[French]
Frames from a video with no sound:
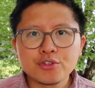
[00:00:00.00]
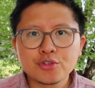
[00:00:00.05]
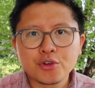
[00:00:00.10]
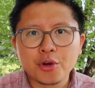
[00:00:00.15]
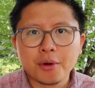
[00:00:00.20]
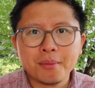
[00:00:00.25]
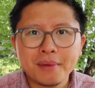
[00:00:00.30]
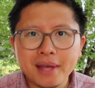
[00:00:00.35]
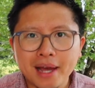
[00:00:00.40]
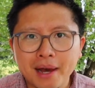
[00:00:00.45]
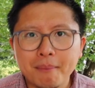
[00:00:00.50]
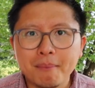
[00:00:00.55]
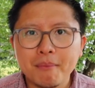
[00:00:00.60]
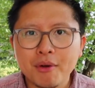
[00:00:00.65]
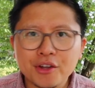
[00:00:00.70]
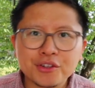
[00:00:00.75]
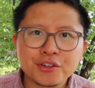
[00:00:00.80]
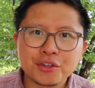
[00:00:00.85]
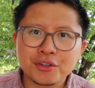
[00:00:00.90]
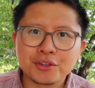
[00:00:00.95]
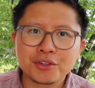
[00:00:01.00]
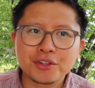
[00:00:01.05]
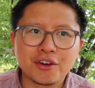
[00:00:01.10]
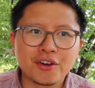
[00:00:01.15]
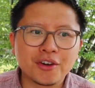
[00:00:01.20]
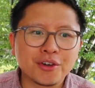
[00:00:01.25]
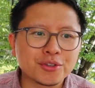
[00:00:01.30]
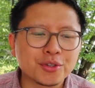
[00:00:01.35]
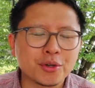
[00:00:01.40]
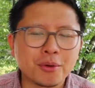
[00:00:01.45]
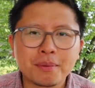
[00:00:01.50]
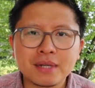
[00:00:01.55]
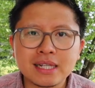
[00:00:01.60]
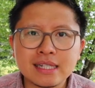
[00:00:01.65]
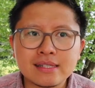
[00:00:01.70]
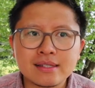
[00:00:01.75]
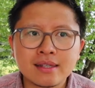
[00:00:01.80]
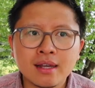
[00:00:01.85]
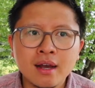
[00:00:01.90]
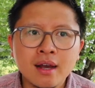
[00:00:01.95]
tu commets un meurtre dans
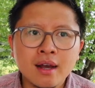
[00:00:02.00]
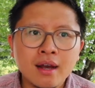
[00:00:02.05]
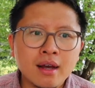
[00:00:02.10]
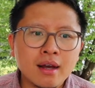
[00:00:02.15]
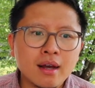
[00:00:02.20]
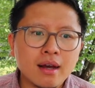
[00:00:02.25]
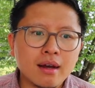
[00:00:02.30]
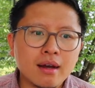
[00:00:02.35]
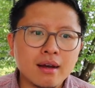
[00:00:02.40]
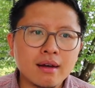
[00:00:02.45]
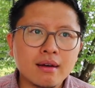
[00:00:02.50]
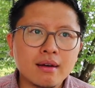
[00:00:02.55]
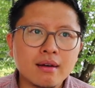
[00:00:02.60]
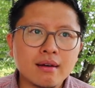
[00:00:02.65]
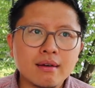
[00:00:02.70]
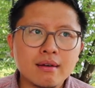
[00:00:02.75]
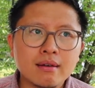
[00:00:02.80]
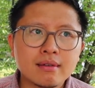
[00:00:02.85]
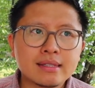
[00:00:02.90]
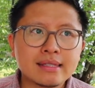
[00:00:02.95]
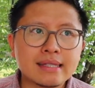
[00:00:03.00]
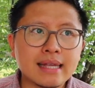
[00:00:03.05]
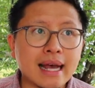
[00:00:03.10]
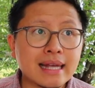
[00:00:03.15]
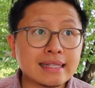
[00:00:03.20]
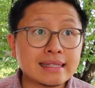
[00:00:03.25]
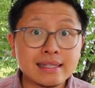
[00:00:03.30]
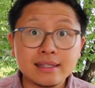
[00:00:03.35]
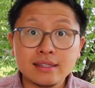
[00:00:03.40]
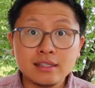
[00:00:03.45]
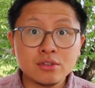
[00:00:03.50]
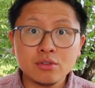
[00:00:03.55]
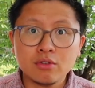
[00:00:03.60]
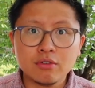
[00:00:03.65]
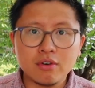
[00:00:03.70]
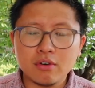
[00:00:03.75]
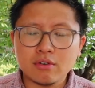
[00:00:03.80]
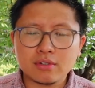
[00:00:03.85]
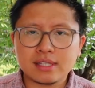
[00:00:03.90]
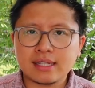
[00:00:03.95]
l'entreprise, euh, c'est assez
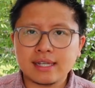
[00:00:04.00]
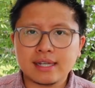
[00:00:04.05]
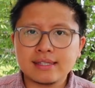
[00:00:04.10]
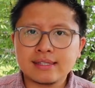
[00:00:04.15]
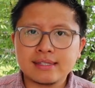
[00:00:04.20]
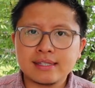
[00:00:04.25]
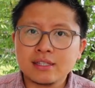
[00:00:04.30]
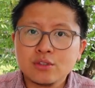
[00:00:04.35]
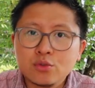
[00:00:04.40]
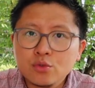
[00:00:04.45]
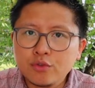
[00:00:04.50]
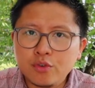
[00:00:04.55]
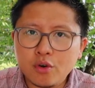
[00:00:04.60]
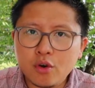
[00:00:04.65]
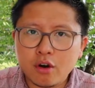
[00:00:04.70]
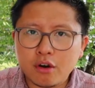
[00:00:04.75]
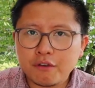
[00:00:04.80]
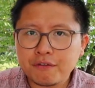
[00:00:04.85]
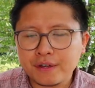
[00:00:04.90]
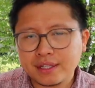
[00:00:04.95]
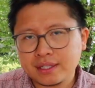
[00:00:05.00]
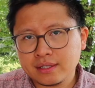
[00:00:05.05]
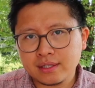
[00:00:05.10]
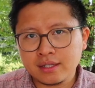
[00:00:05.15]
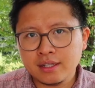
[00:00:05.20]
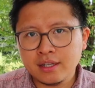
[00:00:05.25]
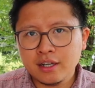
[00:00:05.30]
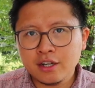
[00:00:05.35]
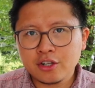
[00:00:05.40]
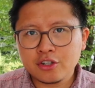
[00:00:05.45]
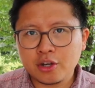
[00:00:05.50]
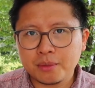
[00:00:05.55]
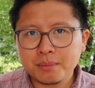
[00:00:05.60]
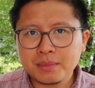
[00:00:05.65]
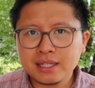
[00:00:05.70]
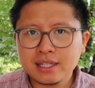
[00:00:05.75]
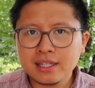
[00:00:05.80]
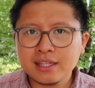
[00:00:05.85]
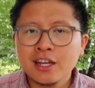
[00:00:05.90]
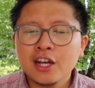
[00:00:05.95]
innovant, c'est assez nouveau en fait
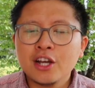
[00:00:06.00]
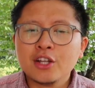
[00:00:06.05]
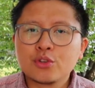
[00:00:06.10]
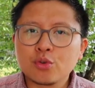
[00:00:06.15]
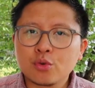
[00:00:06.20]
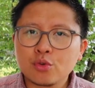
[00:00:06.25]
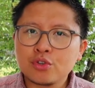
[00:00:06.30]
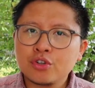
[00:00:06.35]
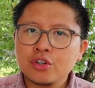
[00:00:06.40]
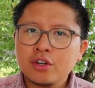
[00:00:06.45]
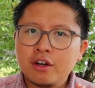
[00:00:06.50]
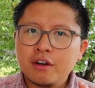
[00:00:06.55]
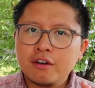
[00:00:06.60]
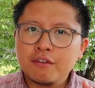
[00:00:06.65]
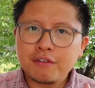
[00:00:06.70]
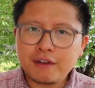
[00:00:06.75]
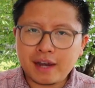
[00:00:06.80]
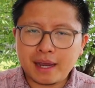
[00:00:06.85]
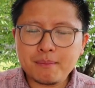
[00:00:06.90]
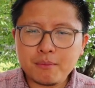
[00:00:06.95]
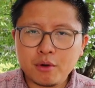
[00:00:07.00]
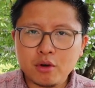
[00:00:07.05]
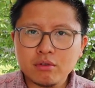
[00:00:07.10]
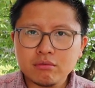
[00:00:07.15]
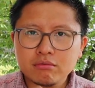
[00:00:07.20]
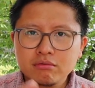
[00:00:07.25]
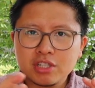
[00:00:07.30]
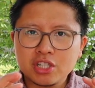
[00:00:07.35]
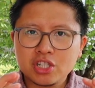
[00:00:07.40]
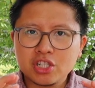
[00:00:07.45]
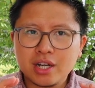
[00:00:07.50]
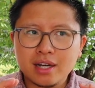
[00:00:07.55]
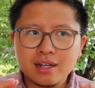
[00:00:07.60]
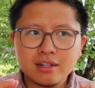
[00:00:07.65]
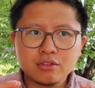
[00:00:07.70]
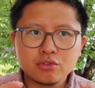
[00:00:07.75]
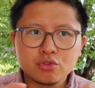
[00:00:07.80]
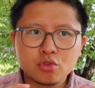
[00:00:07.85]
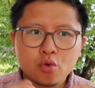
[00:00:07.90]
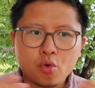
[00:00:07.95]
comme idée. Donc vraiment
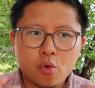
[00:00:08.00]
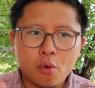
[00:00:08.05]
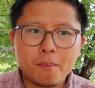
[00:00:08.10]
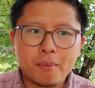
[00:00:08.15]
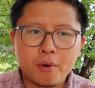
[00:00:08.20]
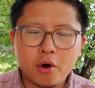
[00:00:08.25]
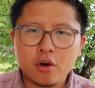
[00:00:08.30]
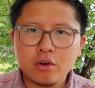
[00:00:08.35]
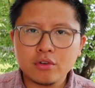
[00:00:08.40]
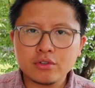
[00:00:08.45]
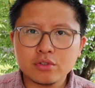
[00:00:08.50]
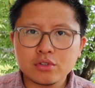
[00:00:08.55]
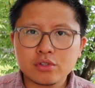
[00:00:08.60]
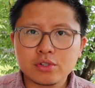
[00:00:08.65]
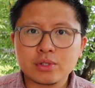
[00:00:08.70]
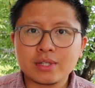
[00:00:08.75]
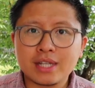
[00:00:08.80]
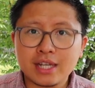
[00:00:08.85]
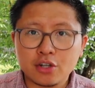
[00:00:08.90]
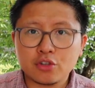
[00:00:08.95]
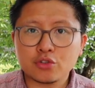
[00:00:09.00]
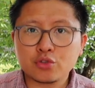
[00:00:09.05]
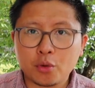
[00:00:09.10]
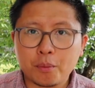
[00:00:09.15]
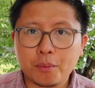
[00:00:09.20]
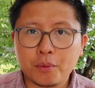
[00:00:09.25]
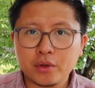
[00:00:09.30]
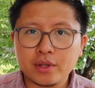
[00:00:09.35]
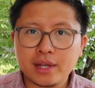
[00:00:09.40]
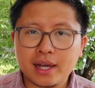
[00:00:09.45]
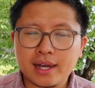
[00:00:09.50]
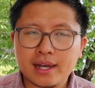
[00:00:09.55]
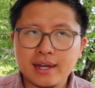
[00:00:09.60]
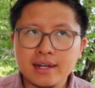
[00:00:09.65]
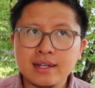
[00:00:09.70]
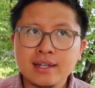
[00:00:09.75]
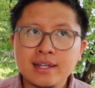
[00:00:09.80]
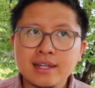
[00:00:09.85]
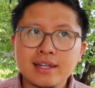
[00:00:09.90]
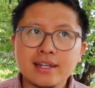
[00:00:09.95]
déjà de comprendre ce qu'est
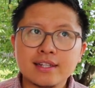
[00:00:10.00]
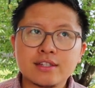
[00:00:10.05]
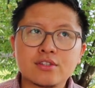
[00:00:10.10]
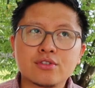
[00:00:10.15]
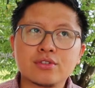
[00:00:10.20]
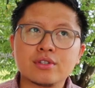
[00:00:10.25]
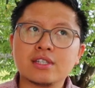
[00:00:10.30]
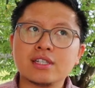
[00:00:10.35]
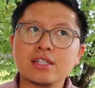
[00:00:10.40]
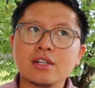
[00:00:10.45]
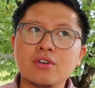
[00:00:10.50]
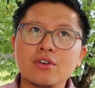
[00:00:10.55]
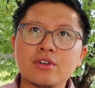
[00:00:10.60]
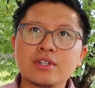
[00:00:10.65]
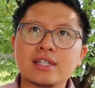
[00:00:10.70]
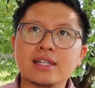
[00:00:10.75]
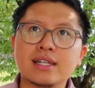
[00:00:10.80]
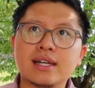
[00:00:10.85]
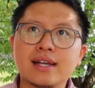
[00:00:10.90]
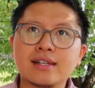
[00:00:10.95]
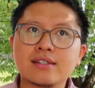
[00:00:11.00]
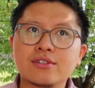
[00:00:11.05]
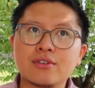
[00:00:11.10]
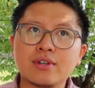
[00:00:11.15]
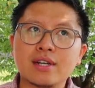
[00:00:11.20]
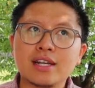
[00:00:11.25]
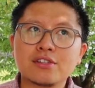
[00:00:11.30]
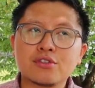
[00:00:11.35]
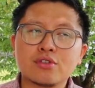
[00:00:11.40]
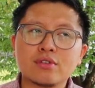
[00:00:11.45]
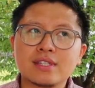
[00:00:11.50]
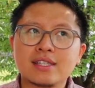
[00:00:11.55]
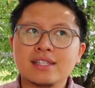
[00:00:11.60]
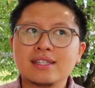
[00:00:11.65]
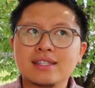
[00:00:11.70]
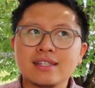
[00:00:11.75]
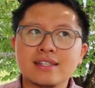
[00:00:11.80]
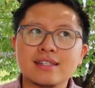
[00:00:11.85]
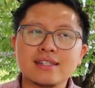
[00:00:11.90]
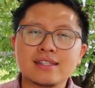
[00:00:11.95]
l'entrepreneuriat et de se dire ok est-ce que la
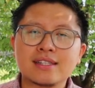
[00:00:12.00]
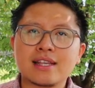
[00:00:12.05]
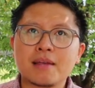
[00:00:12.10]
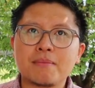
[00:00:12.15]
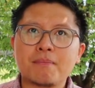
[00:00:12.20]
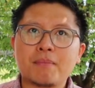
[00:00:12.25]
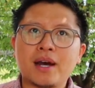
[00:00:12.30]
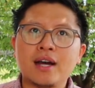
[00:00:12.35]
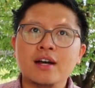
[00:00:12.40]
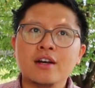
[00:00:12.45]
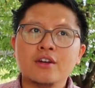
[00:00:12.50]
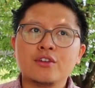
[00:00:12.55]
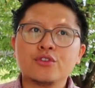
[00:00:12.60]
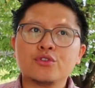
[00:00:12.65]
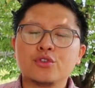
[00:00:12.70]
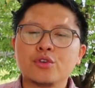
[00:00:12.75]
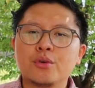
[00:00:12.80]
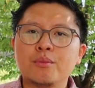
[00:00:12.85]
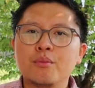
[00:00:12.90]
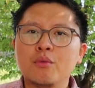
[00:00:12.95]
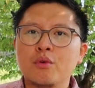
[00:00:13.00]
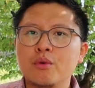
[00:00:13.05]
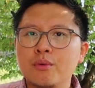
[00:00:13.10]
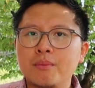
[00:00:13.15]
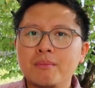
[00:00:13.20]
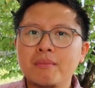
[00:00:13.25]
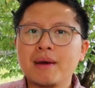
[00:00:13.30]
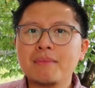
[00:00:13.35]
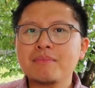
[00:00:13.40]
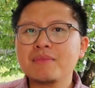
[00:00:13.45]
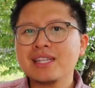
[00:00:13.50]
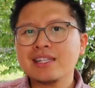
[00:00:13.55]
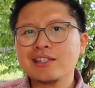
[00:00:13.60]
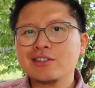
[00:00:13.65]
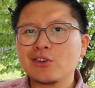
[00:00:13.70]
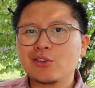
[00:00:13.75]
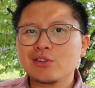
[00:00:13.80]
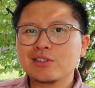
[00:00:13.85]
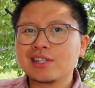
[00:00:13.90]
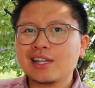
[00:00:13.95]
société n'essaye pas de me m'amener
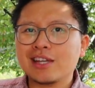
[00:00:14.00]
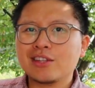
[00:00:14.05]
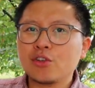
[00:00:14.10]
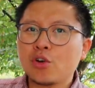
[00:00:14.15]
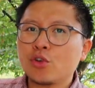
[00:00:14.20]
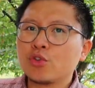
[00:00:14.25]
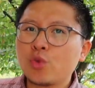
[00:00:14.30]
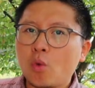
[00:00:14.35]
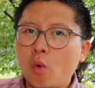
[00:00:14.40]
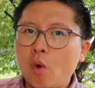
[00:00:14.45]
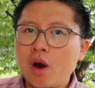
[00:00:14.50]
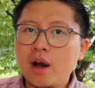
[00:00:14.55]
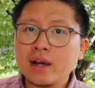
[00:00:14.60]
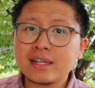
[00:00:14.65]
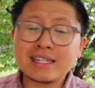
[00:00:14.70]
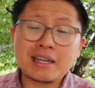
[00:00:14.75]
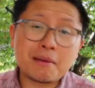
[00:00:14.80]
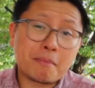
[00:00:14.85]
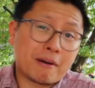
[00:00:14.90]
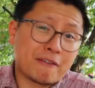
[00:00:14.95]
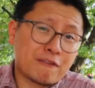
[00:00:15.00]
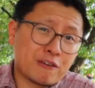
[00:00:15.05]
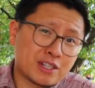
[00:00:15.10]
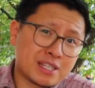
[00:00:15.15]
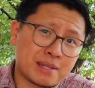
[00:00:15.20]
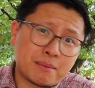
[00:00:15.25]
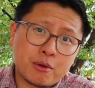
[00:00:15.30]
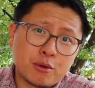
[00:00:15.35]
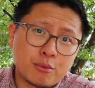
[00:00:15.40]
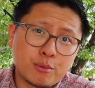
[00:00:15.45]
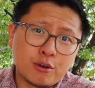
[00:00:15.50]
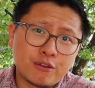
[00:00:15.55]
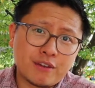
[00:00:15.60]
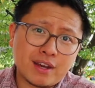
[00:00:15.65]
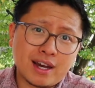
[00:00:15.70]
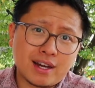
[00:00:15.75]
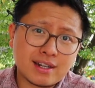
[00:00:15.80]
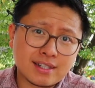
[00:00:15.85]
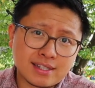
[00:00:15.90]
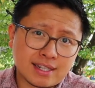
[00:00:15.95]
dans un endroit qui n'est pas forcément
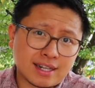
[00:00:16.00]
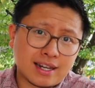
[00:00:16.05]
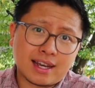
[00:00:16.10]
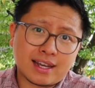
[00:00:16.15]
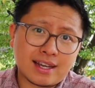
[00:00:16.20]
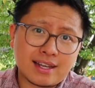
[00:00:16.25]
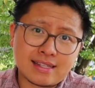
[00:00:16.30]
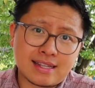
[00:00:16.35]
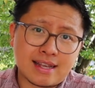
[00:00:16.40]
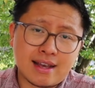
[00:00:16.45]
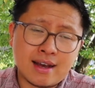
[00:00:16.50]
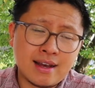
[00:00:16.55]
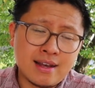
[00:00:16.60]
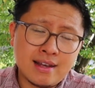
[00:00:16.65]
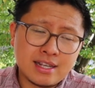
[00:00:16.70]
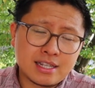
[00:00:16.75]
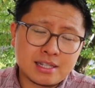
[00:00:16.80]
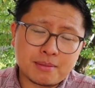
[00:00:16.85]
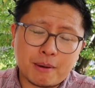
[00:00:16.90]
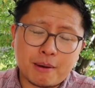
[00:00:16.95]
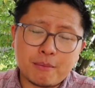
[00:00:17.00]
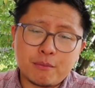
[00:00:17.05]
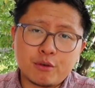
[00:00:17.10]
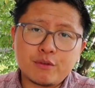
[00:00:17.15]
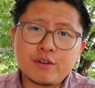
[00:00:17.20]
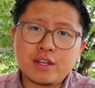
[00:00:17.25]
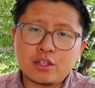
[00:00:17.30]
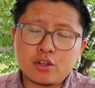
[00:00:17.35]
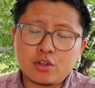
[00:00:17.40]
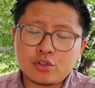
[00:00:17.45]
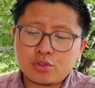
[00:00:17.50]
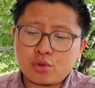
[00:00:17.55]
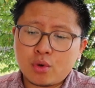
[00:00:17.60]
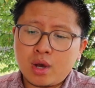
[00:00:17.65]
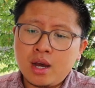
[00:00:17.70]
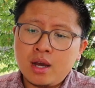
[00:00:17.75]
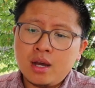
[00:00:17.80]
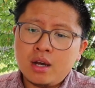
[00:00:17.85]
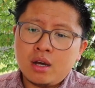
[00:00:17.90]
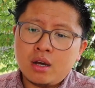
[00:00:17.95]
mauvais hein, le salariat c'est pas mauvais dans
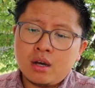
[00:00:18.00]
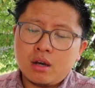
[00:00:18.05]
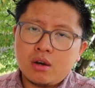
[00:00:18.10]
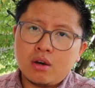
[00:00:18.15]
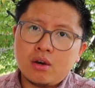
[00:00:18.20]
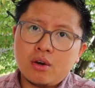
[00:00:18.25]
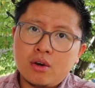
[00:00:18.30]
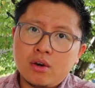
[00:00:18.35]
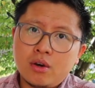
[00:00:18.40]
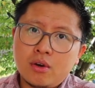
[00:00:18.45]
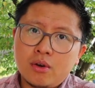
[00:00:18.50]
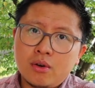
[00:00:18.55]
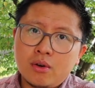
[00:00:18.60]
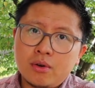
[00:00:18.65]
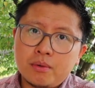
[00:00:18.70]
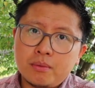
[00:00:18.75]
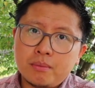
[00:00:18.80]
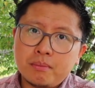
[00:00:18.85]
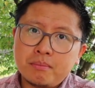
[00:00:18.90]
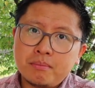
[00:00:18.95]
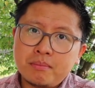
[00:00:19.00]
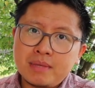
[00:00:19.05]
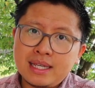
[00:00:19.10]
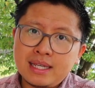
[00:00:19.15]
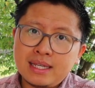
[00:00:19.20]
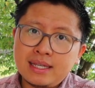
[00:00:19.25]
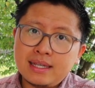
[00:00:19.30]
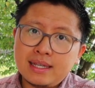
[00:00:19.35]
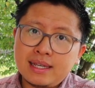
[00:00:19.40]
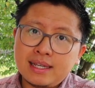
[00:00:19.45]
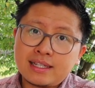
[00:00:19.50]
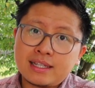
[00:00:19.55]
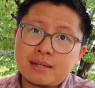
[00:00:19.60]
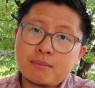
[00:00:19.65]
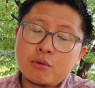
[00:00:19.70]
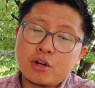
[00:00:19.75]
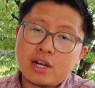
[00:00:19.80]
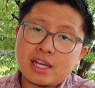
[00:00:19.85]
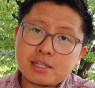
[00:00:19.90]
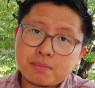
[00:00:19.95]
soi euh, mais et qui
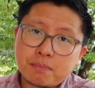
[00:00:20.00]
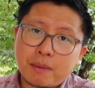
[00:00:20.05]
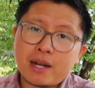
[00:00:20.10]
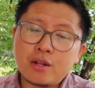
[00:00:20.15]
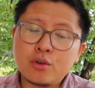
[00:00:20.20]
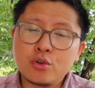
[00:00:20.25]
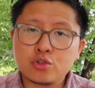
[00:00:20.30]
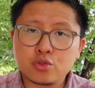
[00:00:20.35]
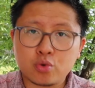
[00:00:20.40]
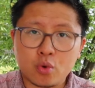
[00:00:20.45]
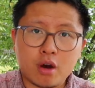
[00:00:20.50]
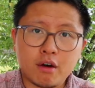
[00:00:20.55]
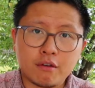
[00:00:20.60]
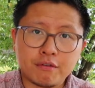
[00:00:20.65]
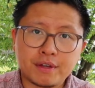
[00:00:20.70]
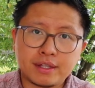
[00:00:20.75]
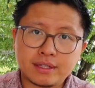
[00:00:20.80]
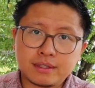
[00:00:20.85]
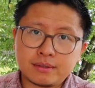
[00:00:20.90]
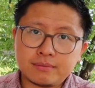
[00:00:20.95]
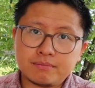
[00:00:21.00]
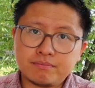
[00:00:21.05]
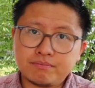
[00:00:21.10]
me laisse pas le choix en fait